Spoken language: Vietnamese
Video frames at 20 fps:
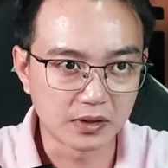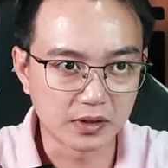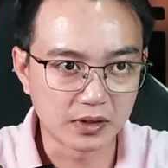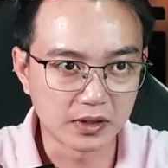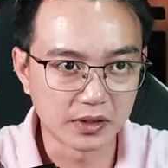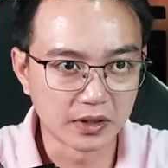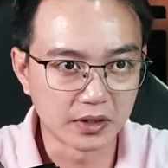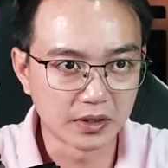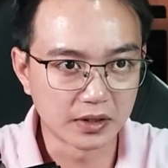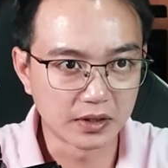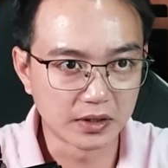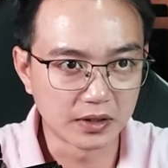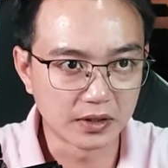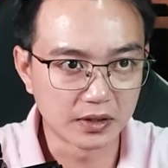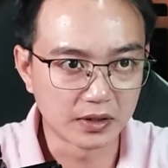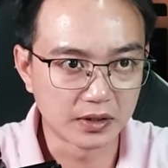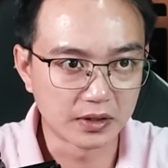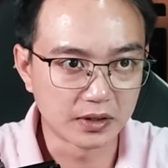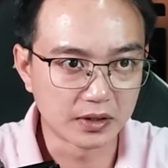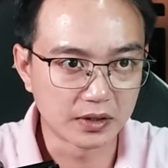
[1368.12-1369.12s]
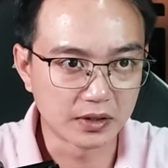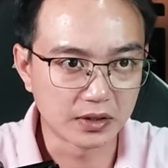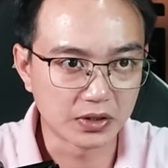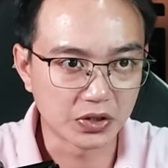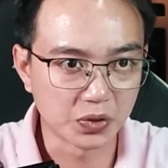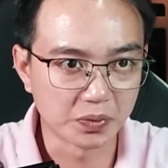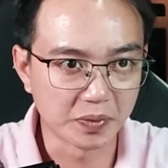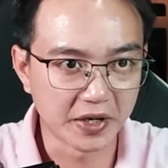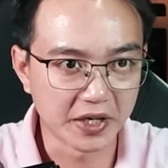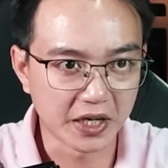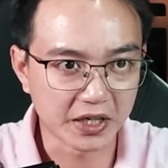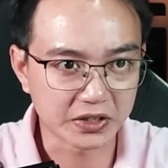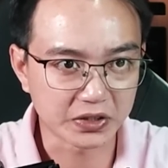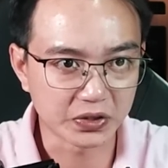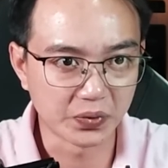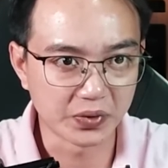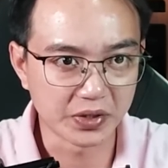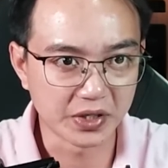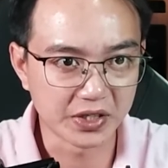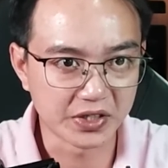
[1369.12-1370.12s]
Cái gì? Tụi mày đắc
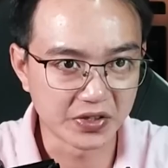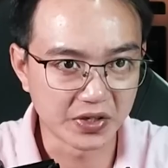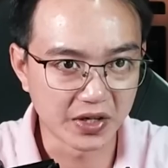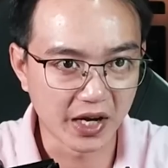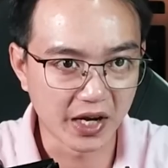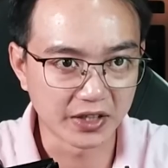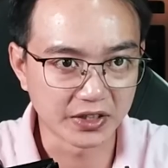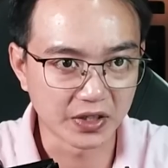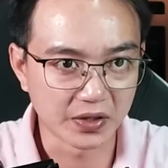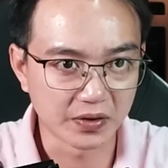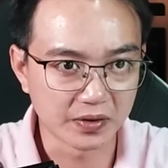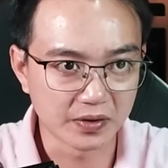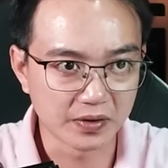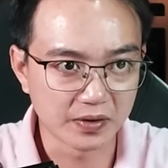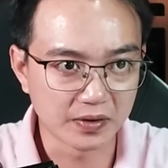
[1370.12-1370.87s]
tội với trưởng làng sao?